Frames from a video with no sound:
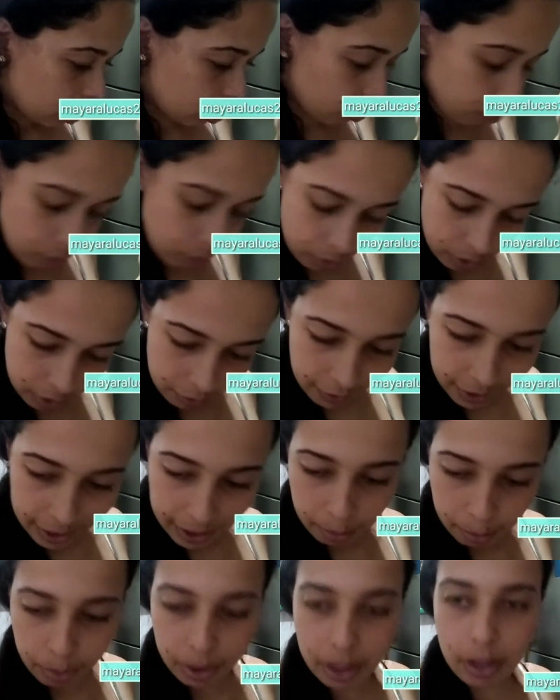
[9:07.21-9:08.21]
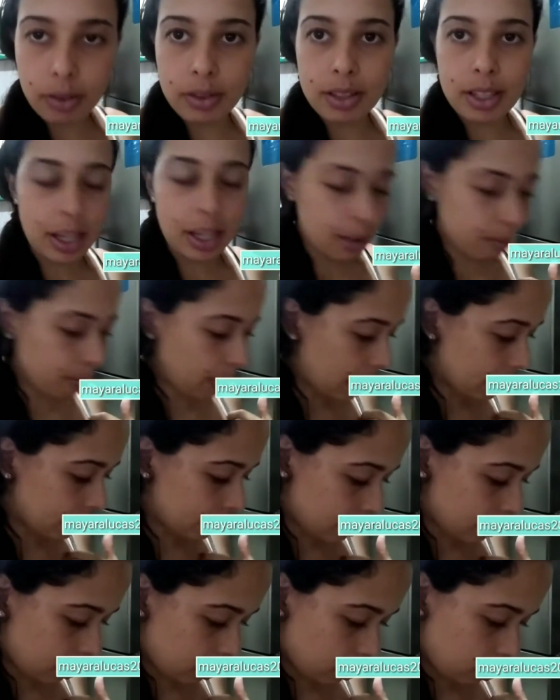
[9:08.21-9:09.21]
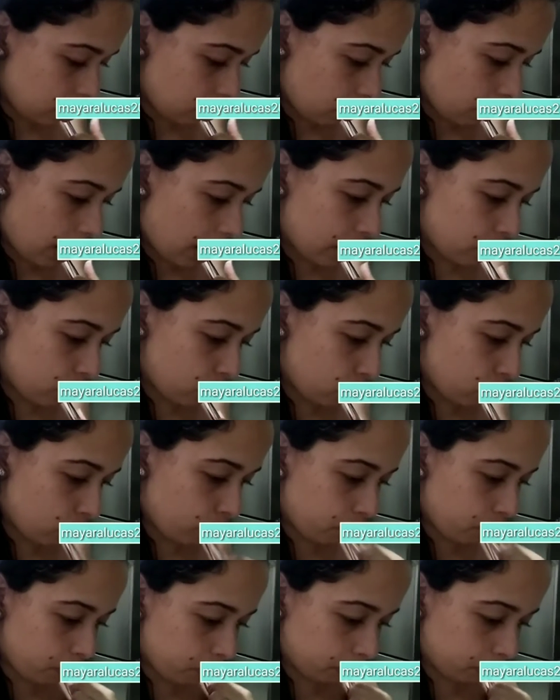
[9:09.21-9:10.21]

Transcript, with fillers: E o bom é que vai dar pra ela usar bastante, eu acho.